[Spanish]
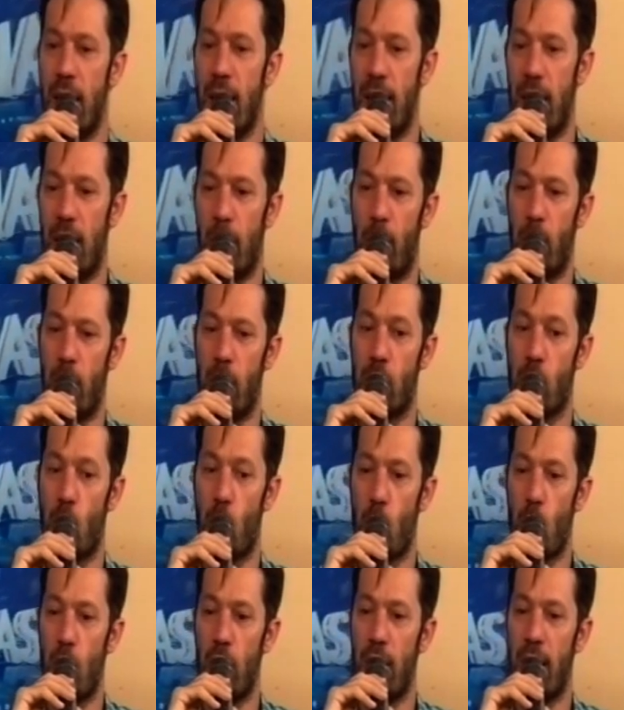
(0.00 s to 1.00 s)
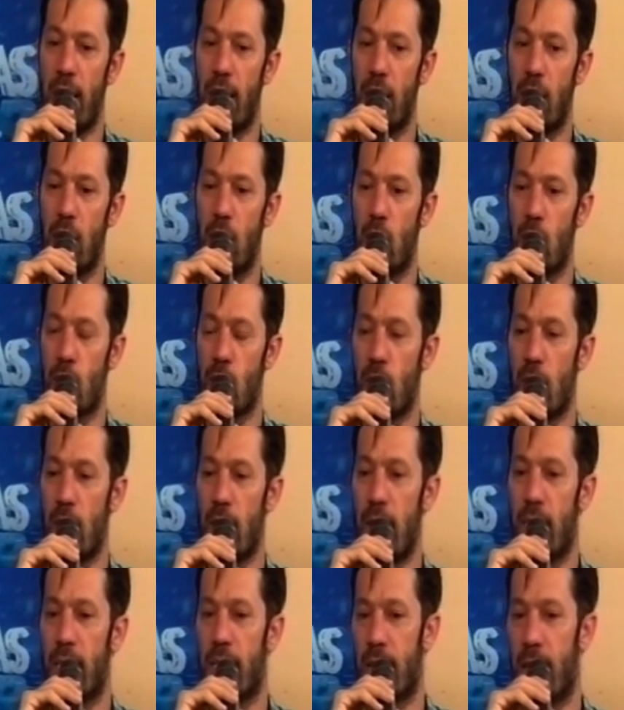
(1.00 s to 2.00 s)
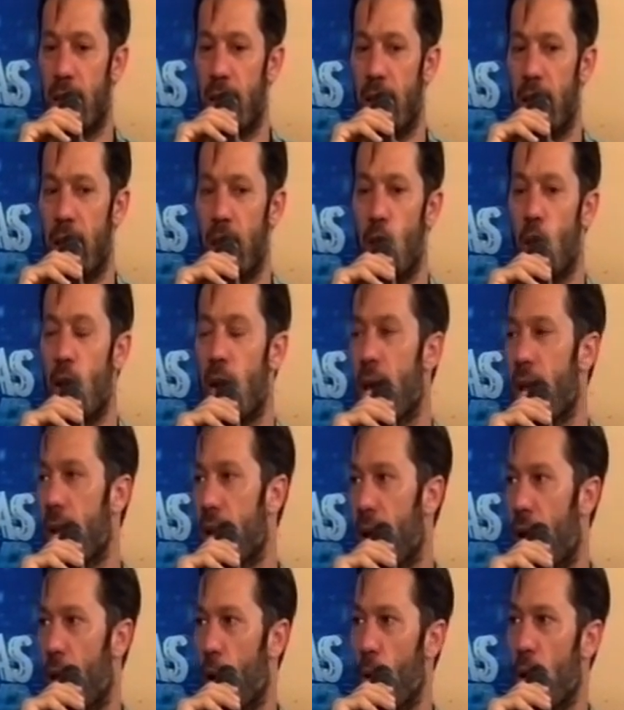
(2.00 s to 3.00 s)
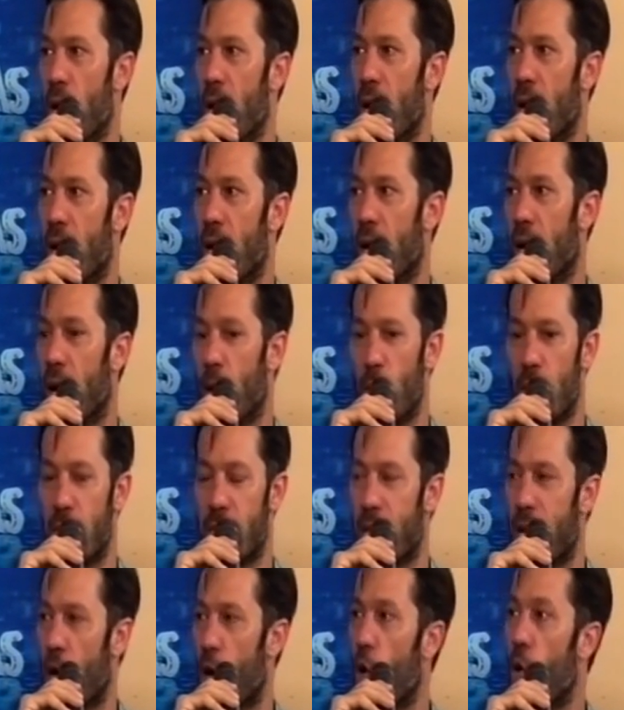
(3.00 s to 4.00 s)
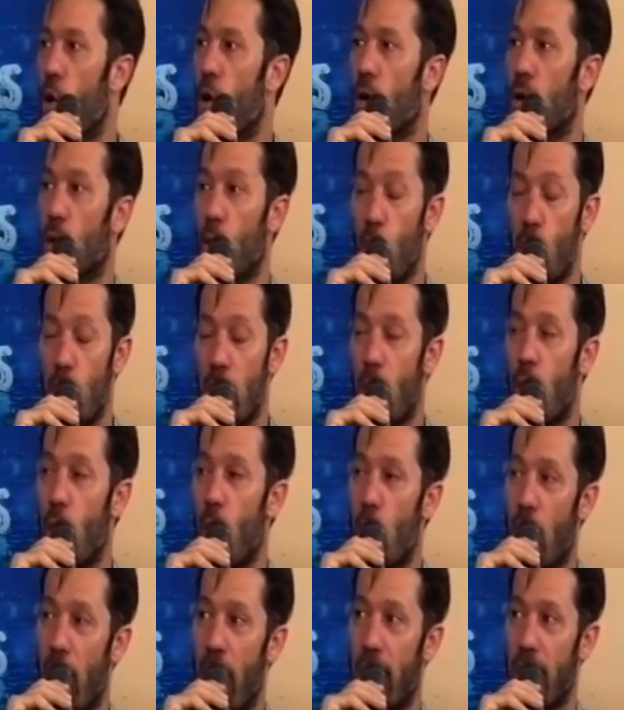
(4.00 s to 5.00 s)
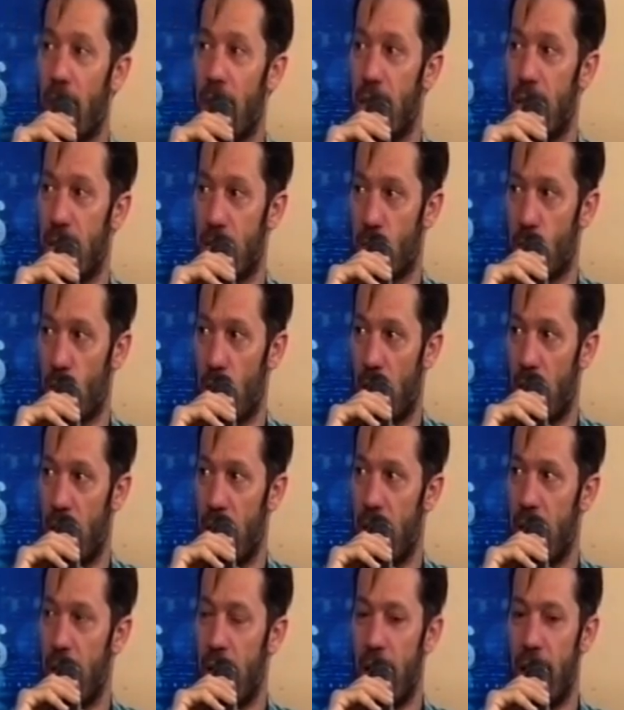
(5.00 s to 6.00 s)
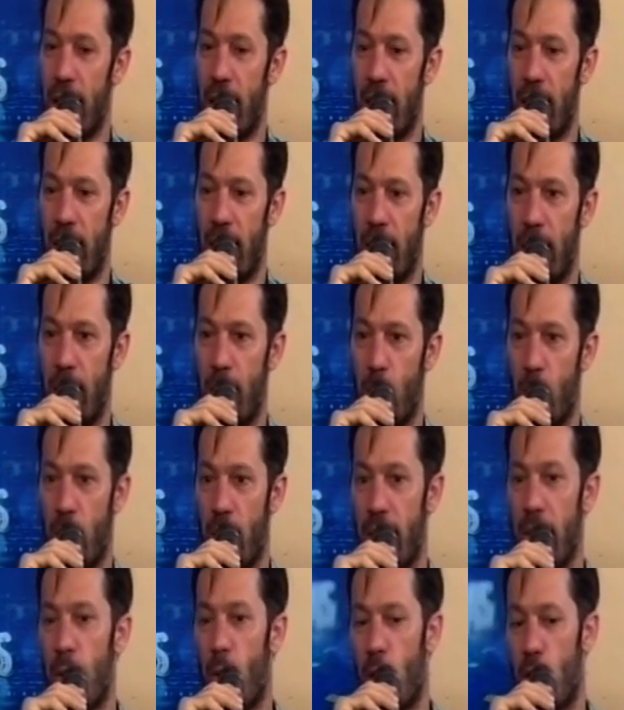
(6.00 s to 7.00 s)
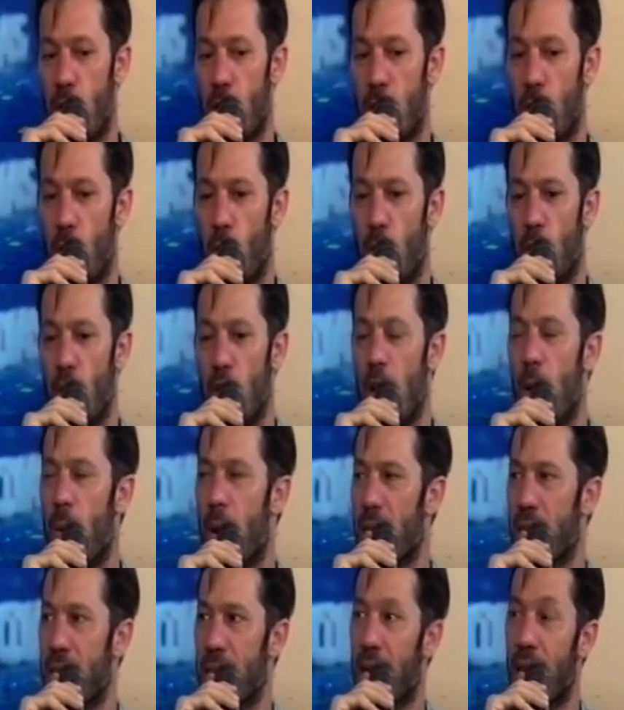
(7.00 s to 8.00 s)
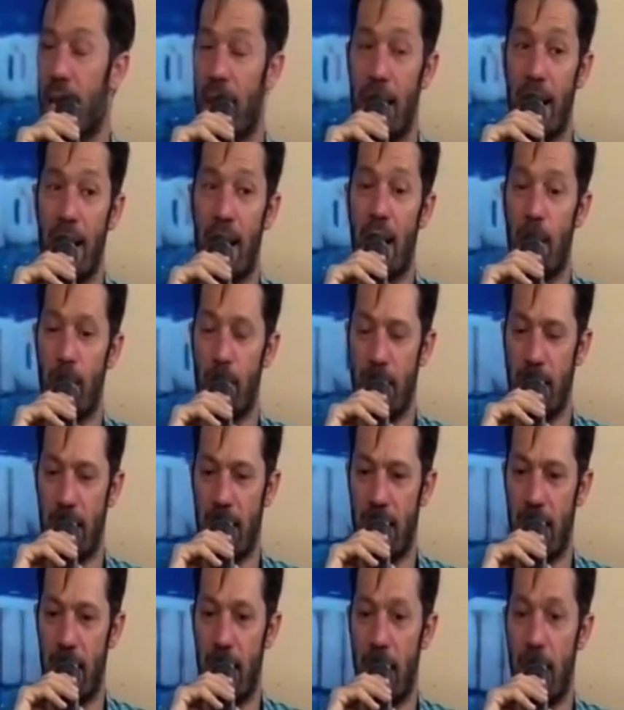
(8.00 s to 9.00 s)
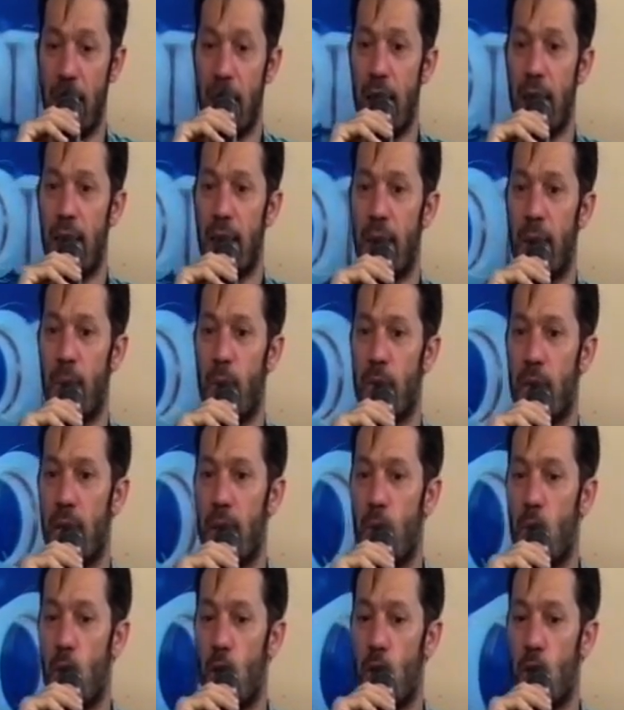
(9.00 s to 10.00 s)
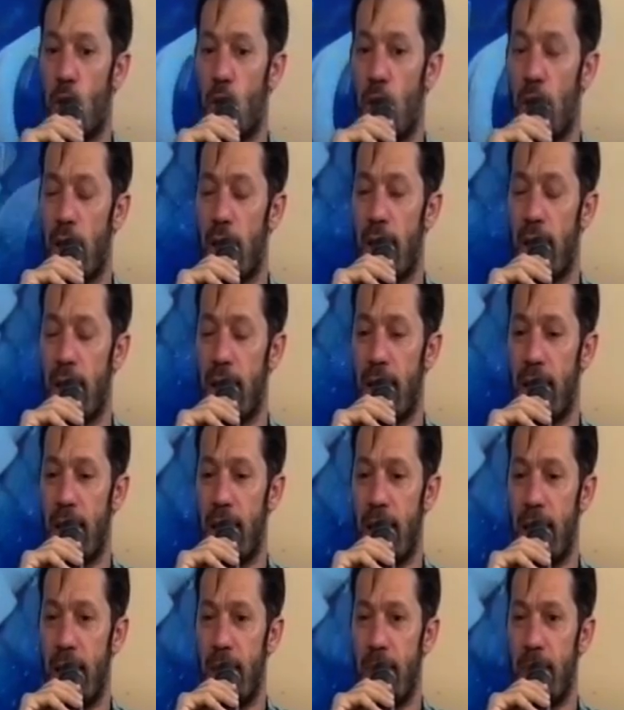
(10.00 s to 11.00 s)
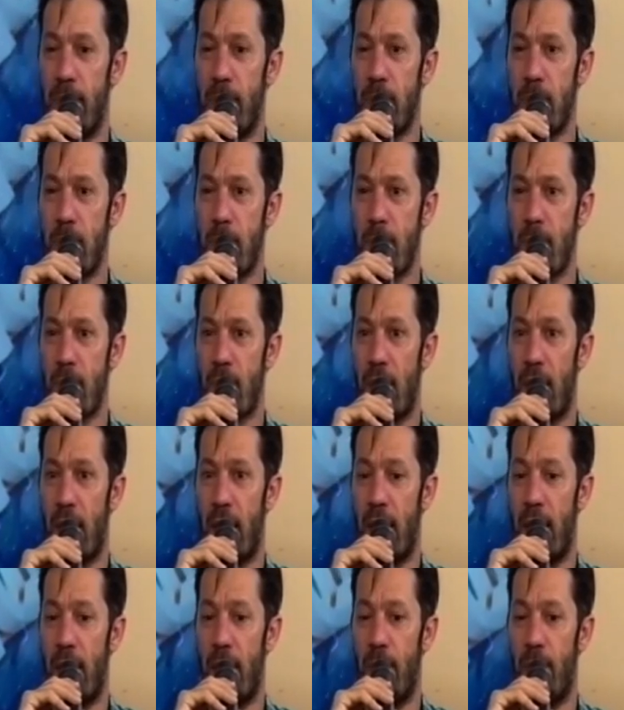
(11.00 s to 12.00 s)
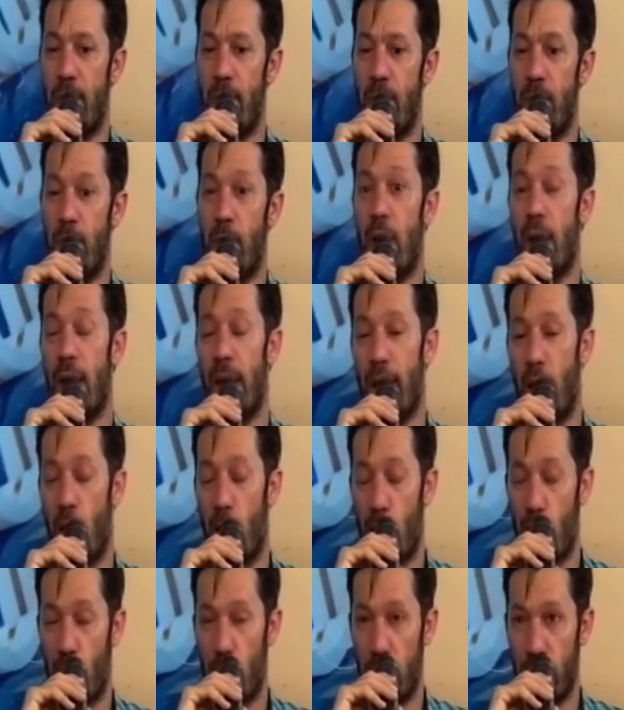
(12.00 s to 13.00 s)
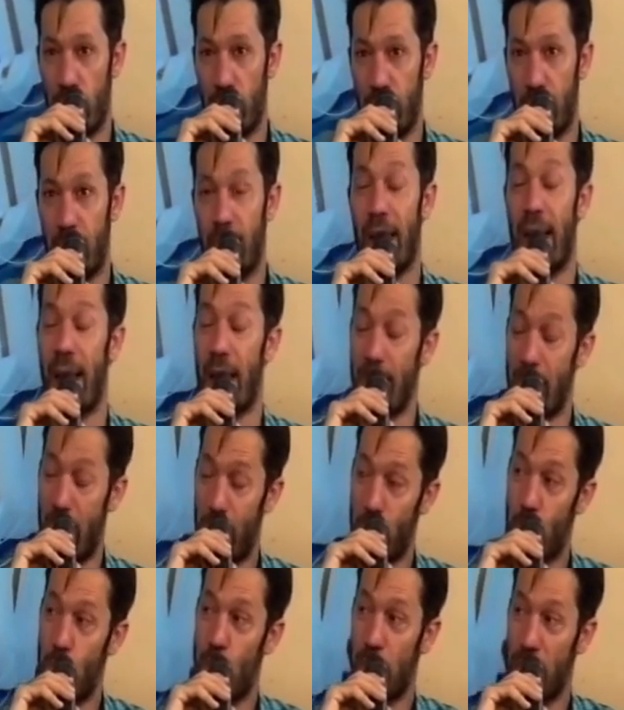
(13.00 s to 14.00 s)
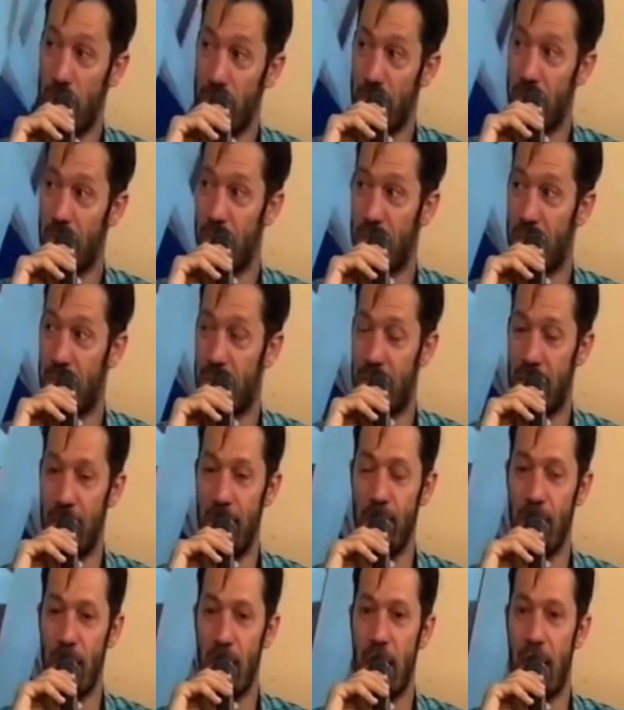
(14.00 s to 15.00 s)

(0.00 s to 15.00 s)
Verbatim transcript: Y después esos juegos didácticos se donan a alguna, alguna sala cuna o algún jardín de la zona. Bien. pero la idea es, bueno, cuestiones básicas de carpintería. Después tenemos otro de em, em, eh, telar mapuche. Sí.